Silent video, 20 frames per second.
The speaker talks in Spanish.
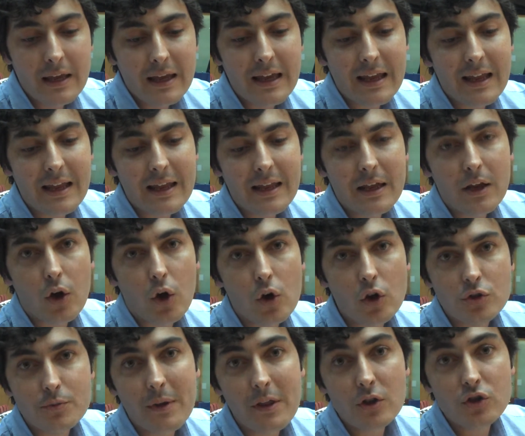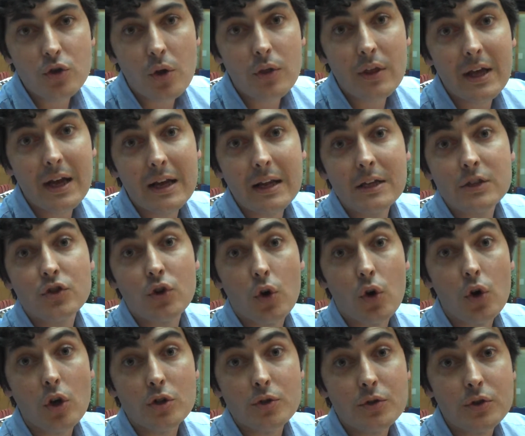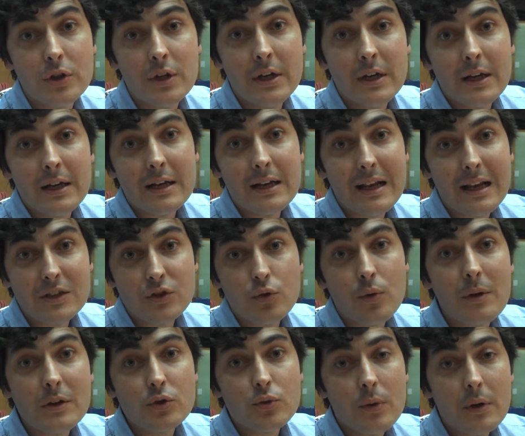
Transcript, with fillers: y con los medios sociales o con los, las nuevas